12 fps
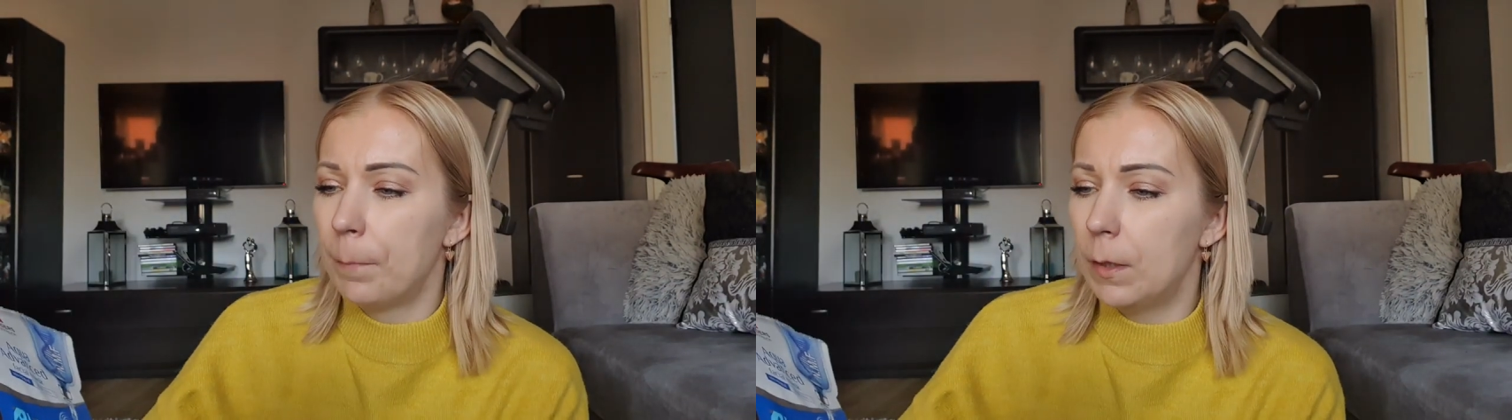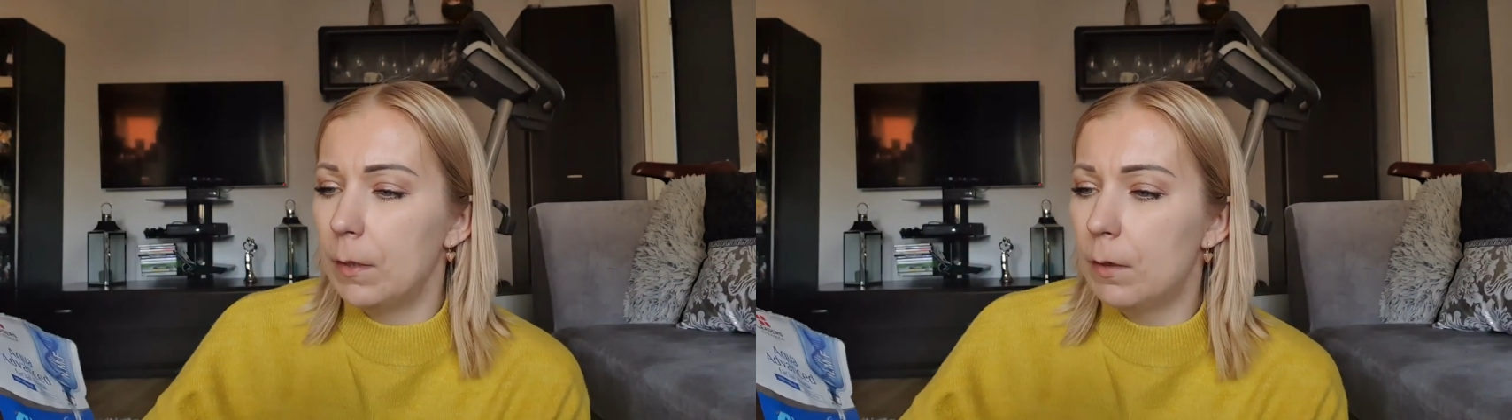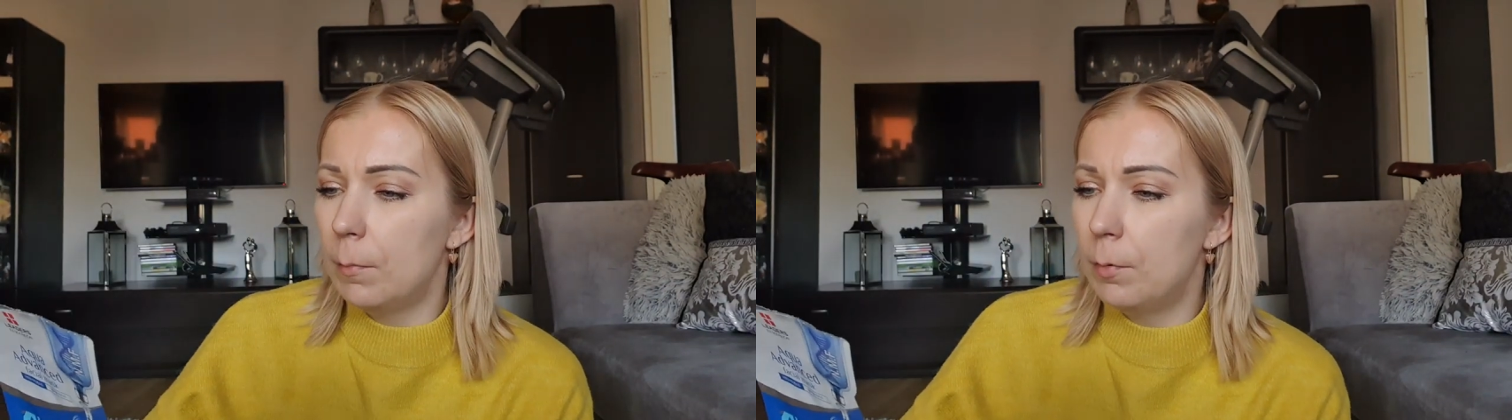
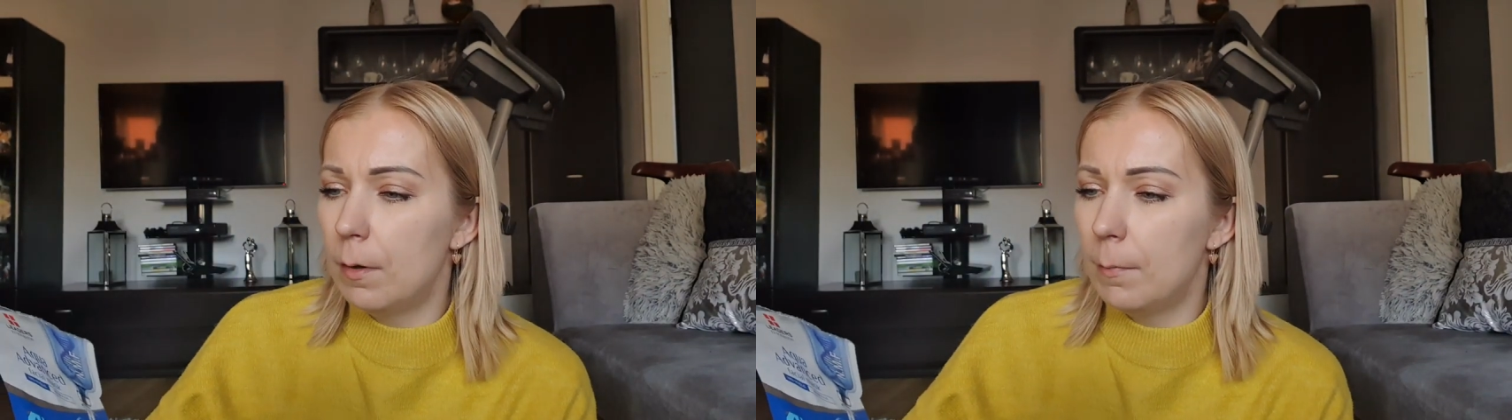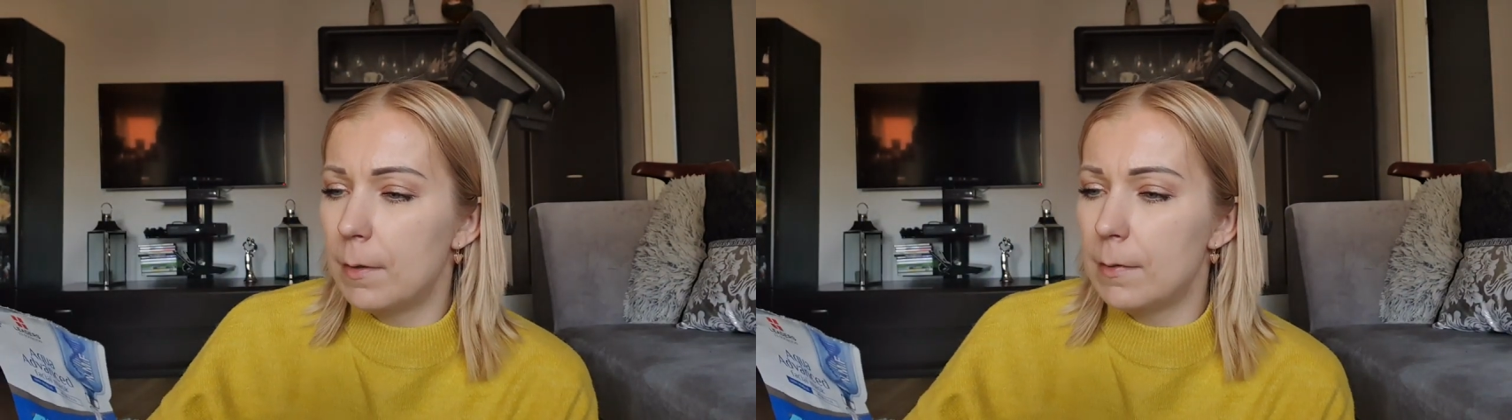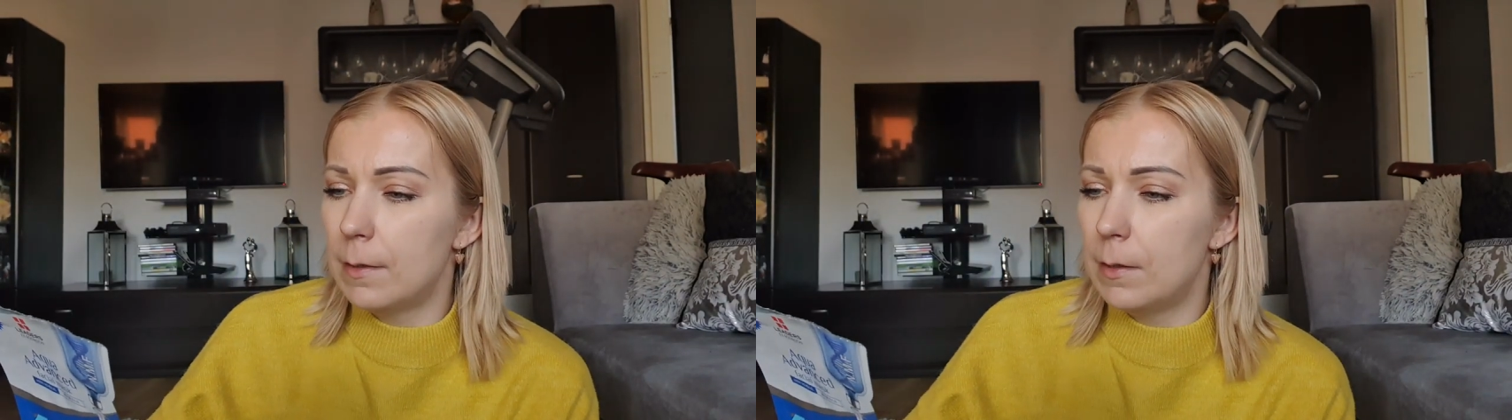I to była
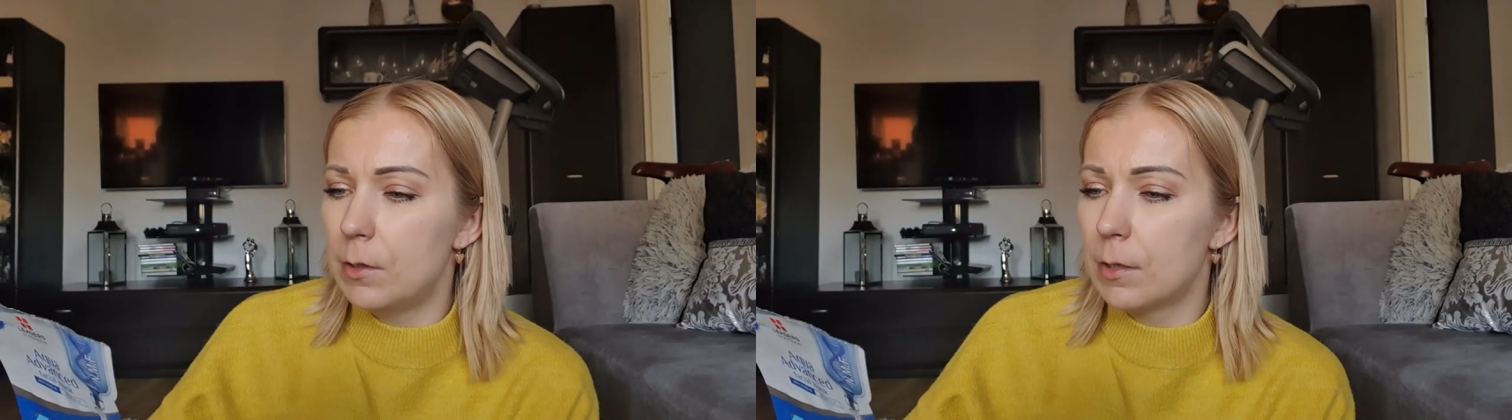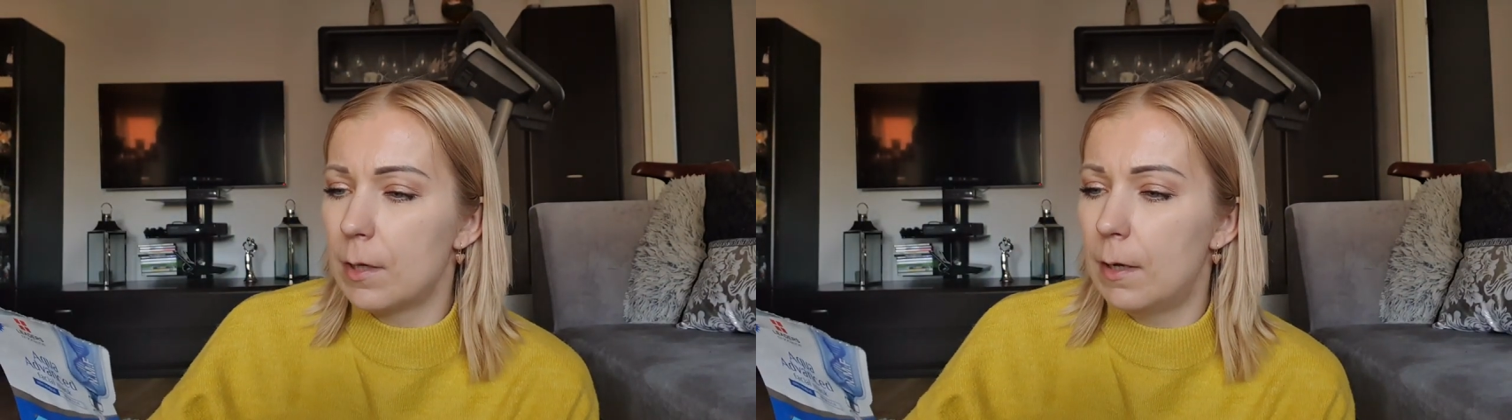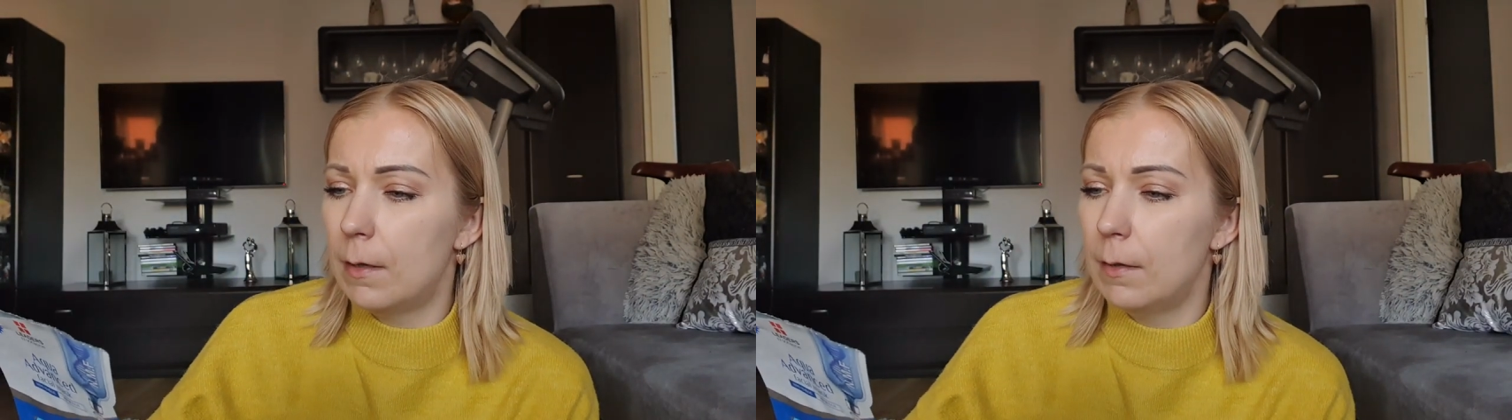maseczka